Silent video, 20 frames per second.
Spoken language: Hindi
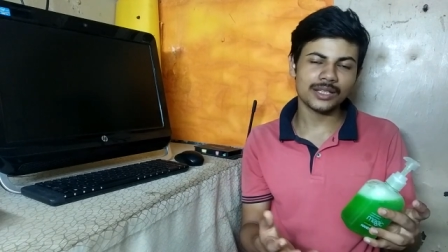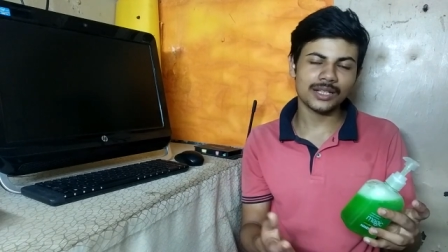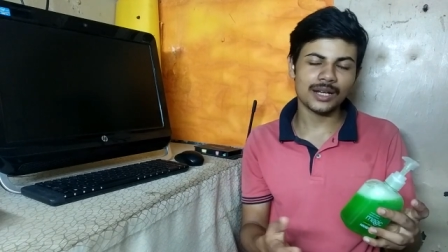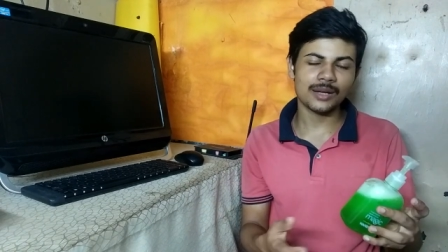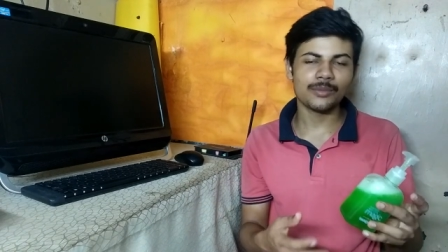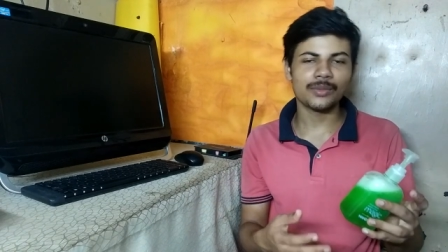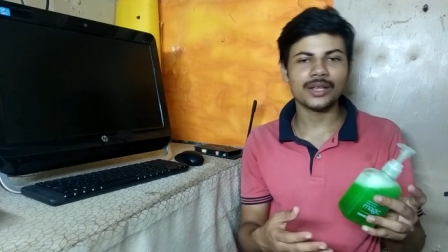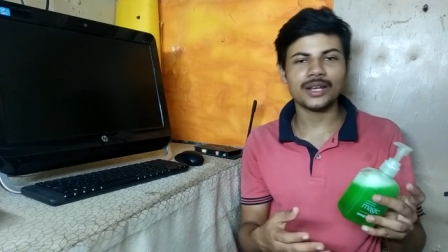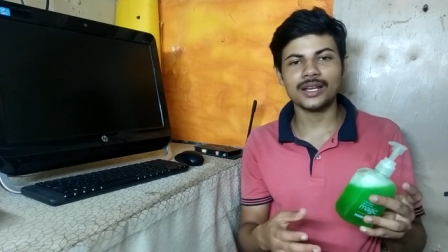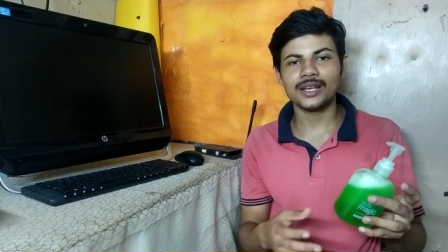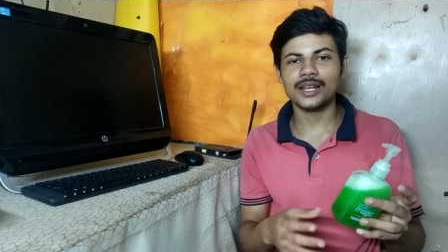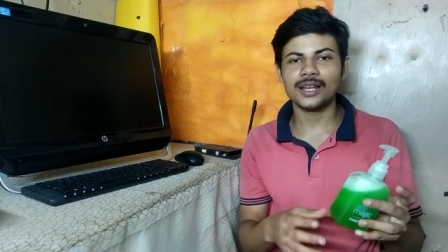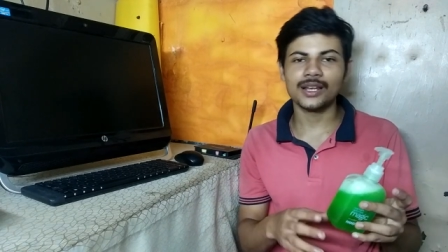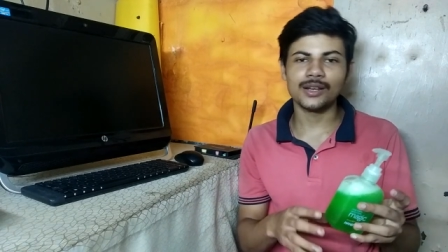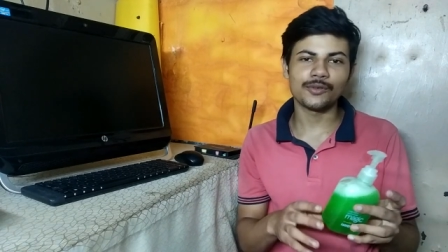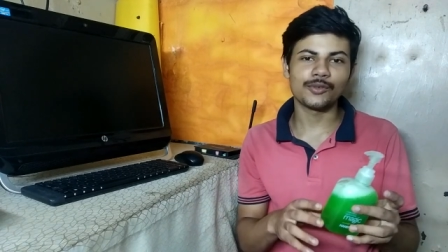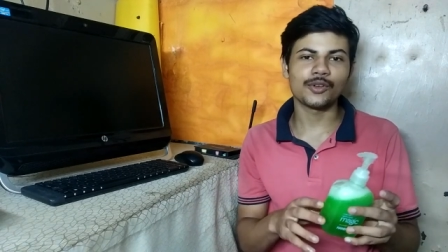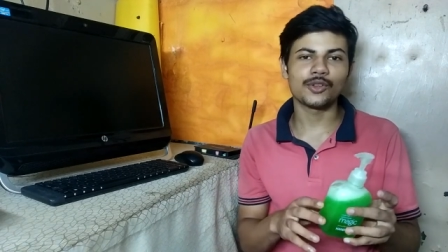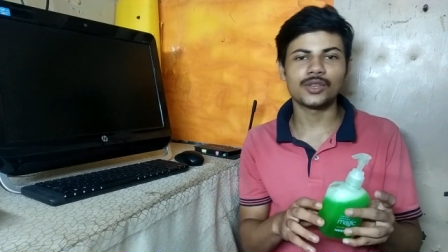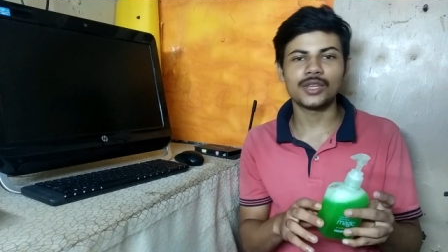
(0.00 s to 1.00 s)
देना मेरे नए नए
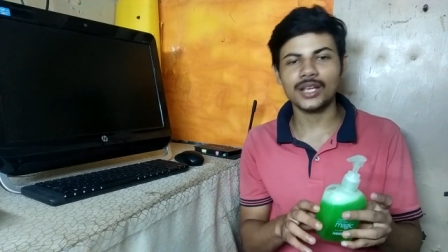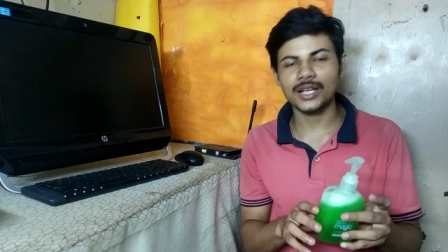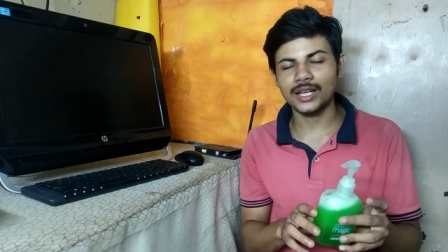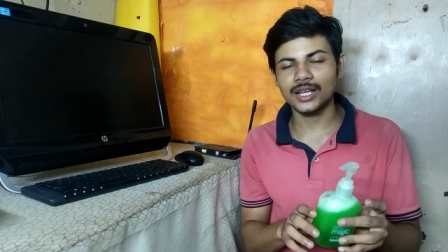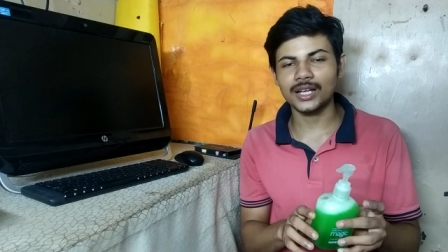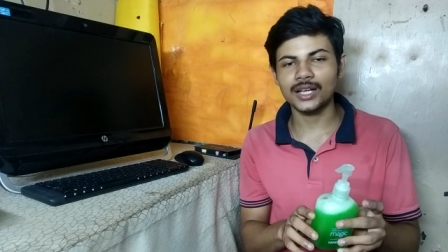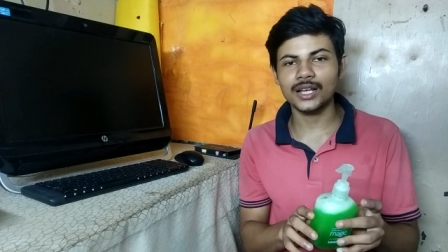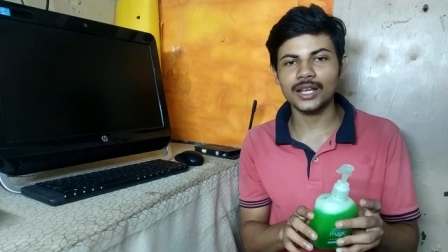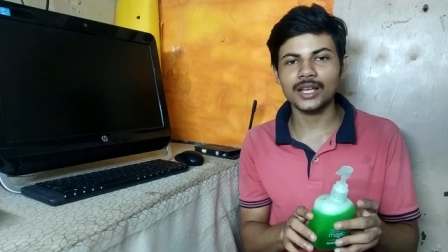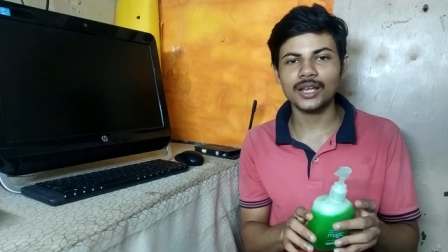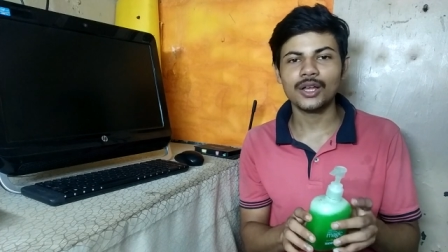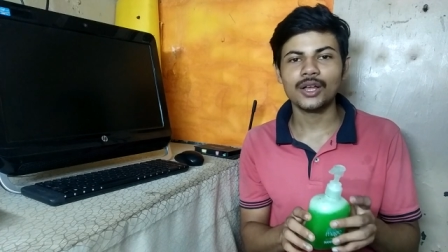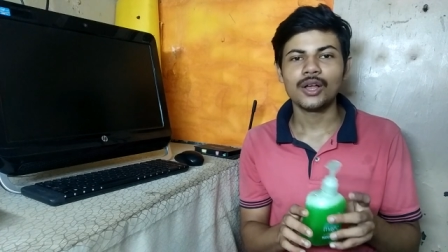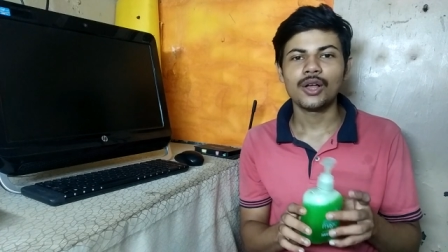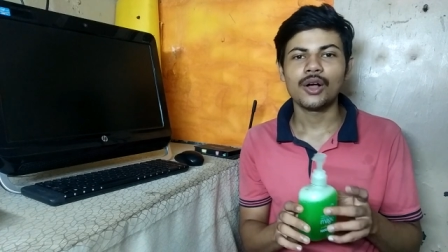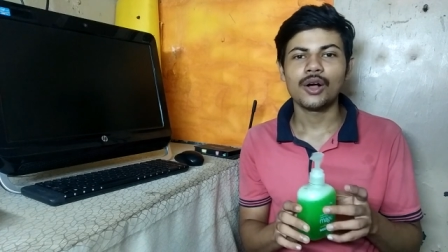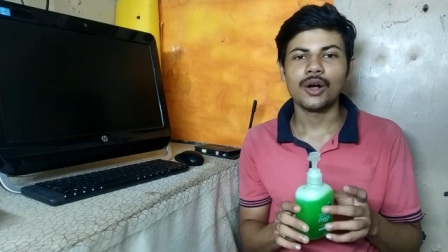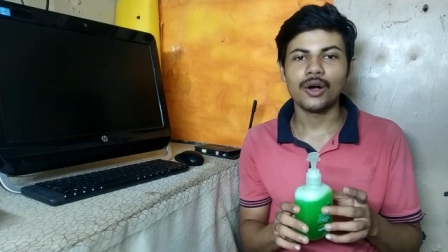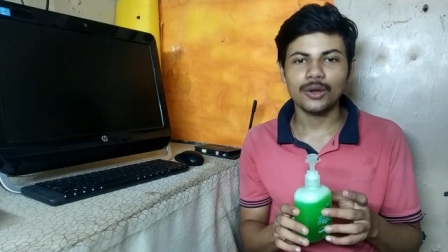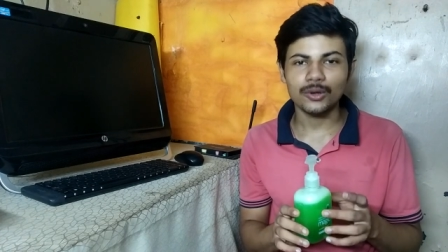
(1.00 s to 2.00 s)
वीडियो देखने के लिए
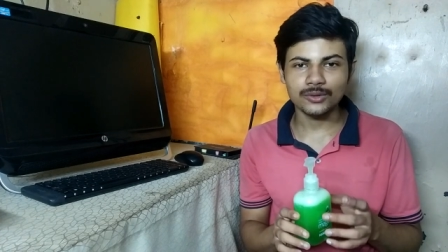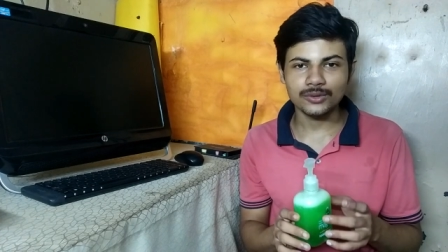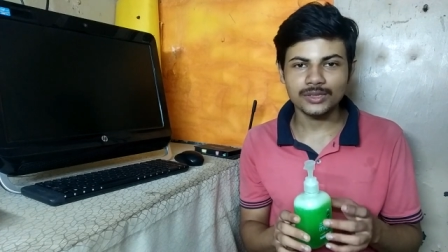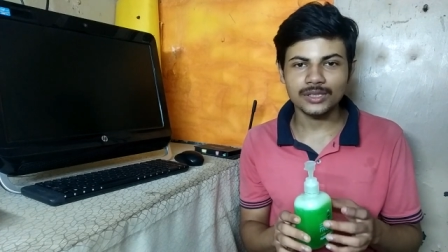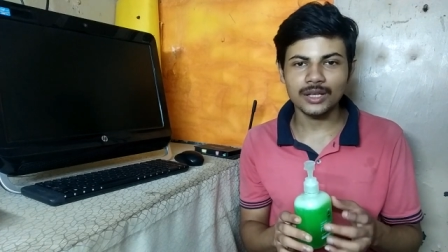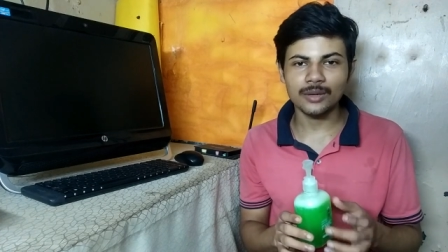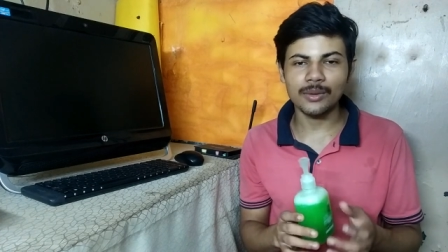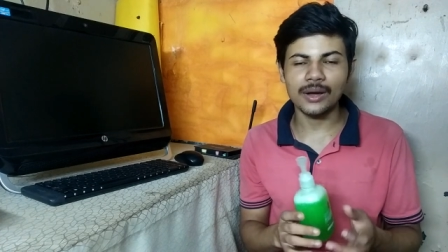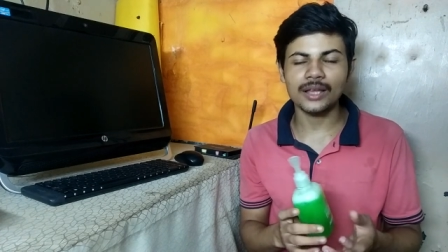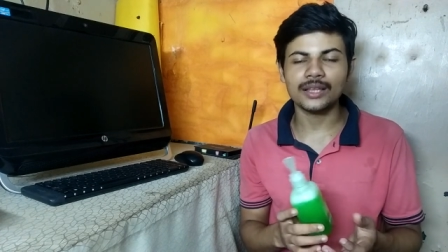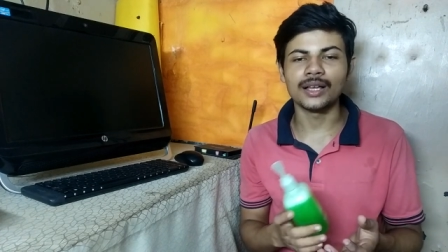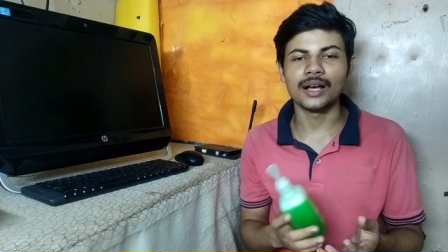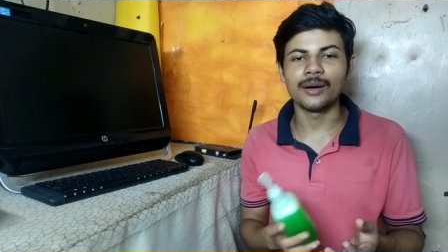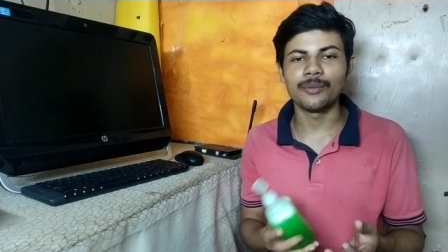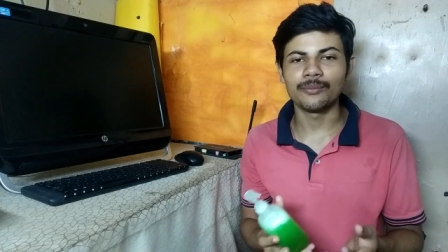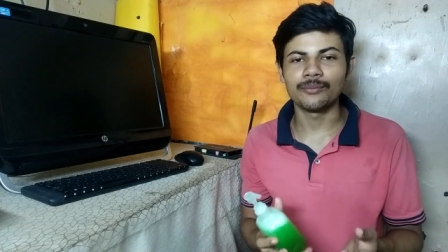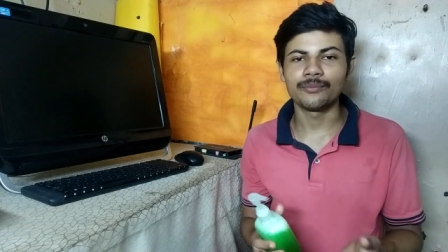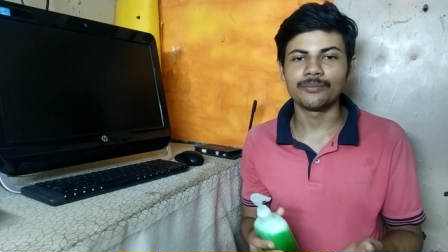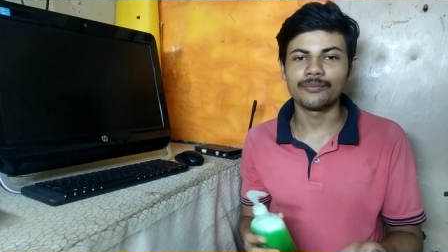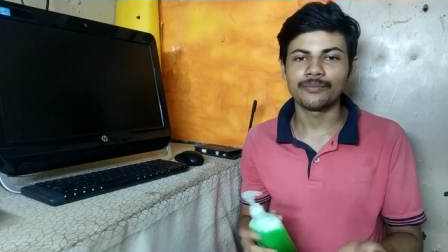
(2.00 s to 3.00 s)
और उसके बाद
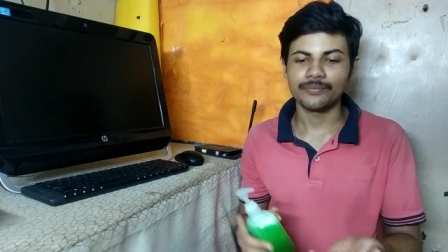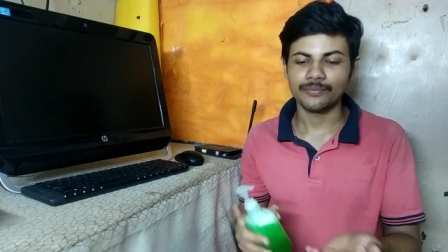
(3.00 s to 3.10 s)
हम